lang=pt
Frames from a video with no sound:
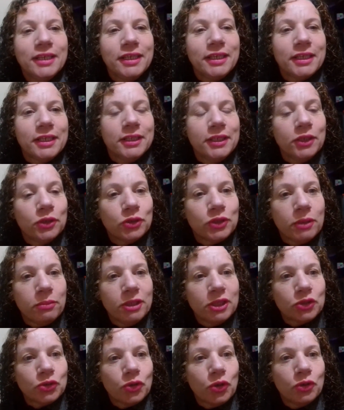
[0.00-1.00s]
e que Deus
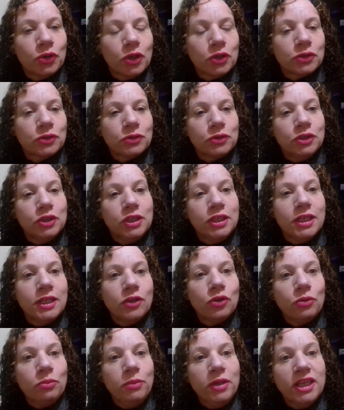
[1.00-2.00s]
abençoe o nosso dia,
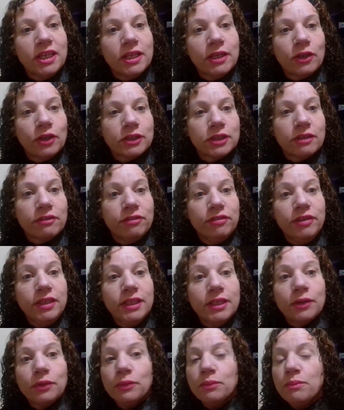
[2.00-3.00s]
ilumine a nossa
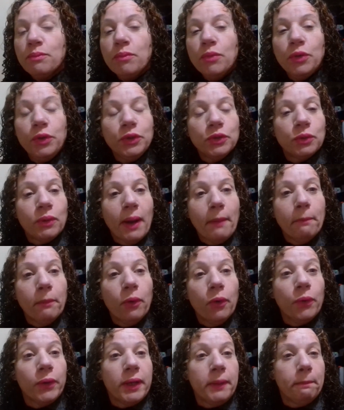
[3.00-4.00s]
vida com muito
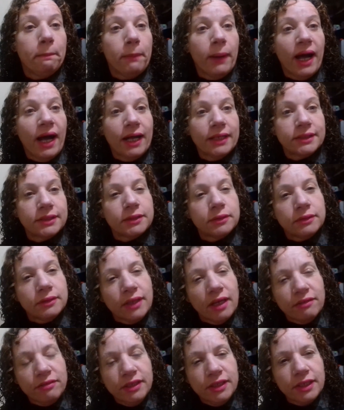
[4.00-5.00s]
amor e paz
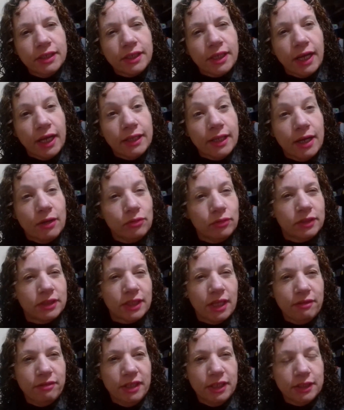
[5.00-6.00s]
na vida de cada um que
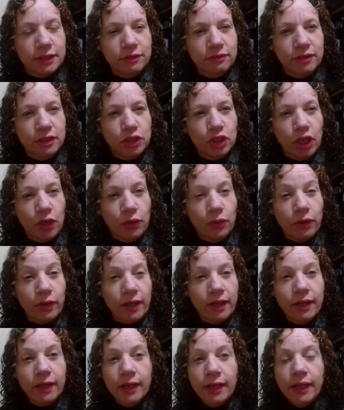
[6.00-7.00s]
está vendo esse vídeo
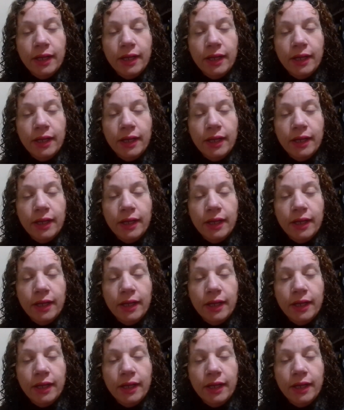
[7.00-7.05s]
agora.